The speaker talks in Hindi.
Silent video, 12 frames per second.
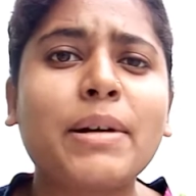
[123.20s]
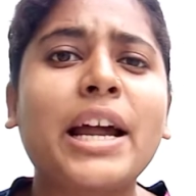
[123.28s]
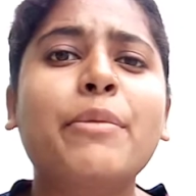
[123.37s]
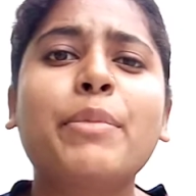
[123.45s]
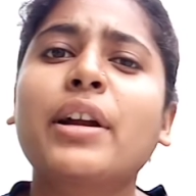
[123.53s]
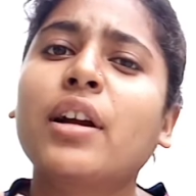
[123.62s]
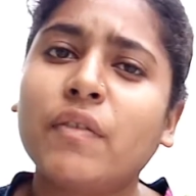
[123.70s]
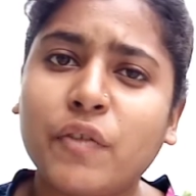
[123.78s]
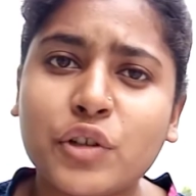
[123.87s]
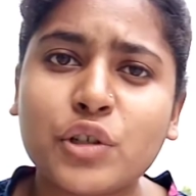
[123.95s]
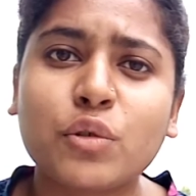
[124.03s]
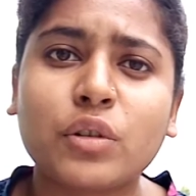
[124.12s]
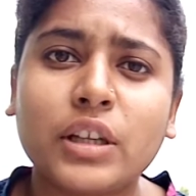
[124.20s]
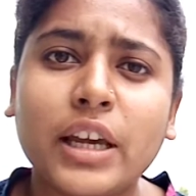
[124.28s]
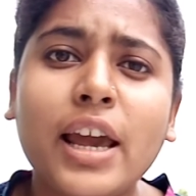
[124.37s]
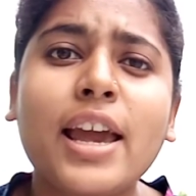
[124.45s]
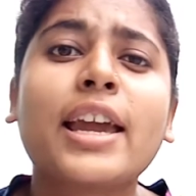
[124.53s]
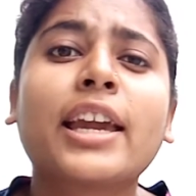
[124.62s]
के माइंड में कन्फ्यूजन होती
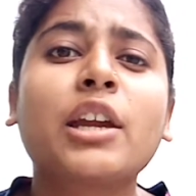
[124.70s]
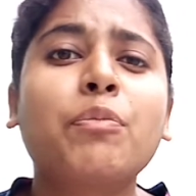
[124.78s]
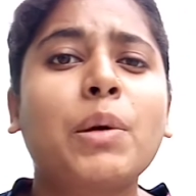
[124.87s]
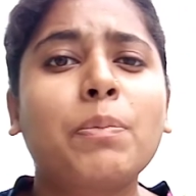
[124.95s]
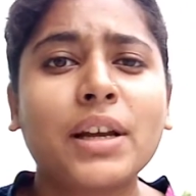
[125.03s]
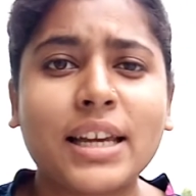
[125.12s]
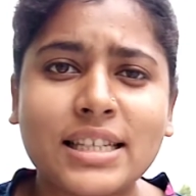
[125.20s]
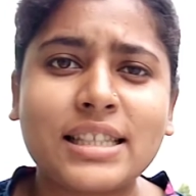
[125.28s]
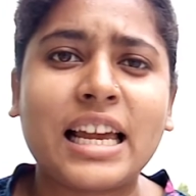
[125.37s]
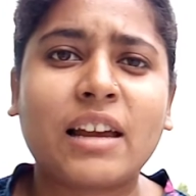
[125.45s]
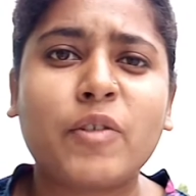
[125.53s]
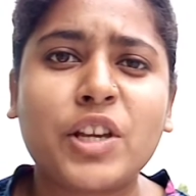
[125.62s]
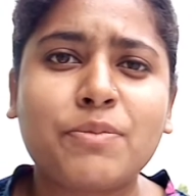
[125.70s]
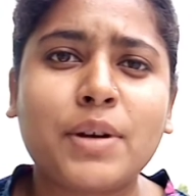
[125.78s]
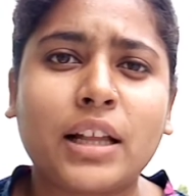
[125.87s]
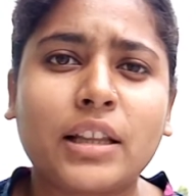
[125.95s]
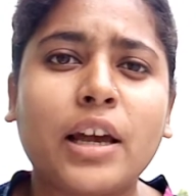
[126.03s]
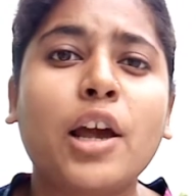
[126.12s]
है कि पेपर किस लैंग्वेज में
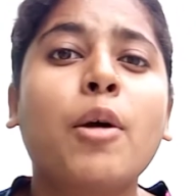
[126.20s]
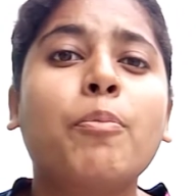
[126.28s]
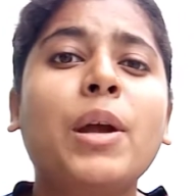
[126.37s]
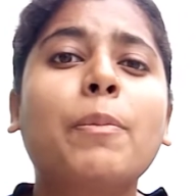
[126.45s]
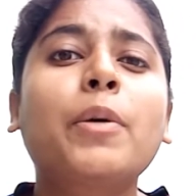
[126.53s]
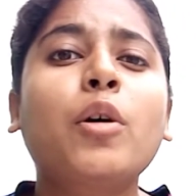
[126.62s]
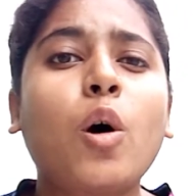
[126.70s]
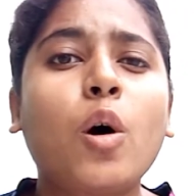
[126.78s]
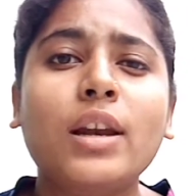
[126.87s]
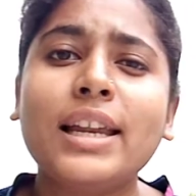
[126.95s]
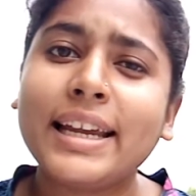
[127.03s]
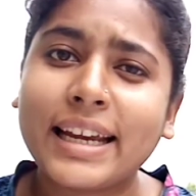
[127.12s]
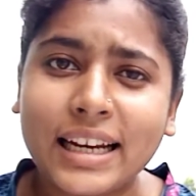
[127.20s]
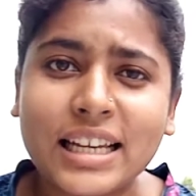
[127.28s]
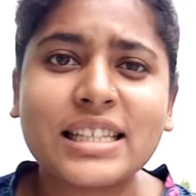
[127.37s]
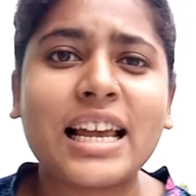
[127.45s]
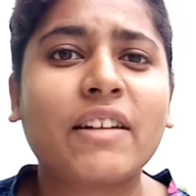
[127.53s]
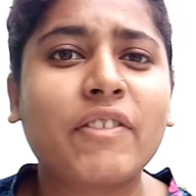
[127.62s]
आता है पेपर ओनली
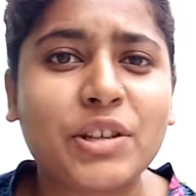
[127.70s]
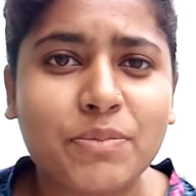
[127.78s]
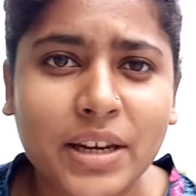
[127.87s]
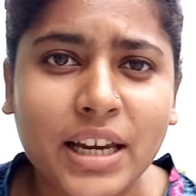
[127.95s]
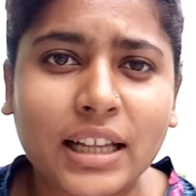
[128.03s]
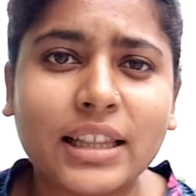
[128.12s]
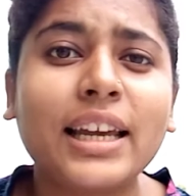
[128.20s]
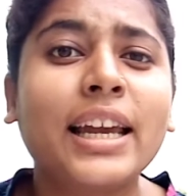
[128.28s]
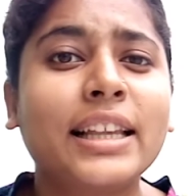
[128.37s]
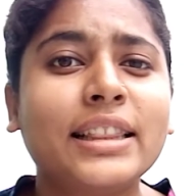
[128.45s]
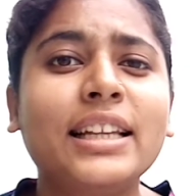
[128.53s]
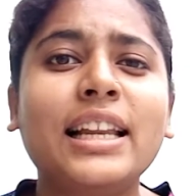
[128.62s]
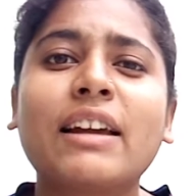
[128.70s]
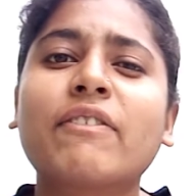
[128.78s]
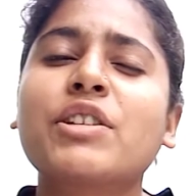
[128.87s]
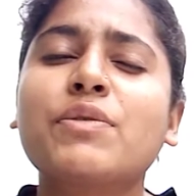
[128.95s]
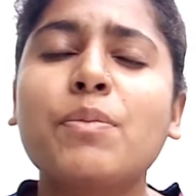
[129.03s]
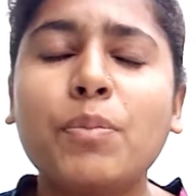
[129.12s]
इंग्लिश लैंग्वेज में ही आता है हिंदी
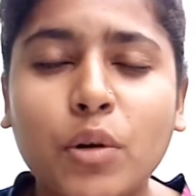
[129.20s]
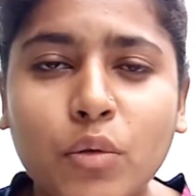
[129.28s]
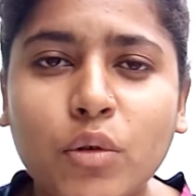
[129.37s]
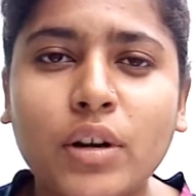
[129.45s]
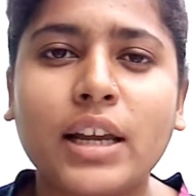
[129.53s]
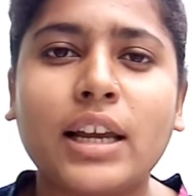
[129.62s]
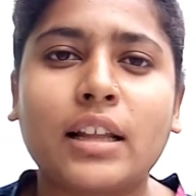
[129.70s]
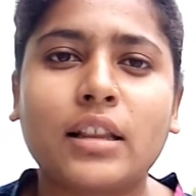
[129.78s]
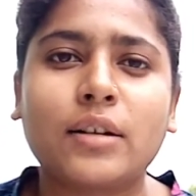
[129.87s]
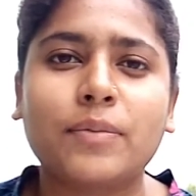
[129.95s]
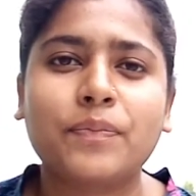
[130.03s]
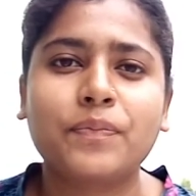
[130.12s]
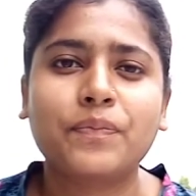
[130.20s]
लैंग्वेज में बिल्कुल नहीं आता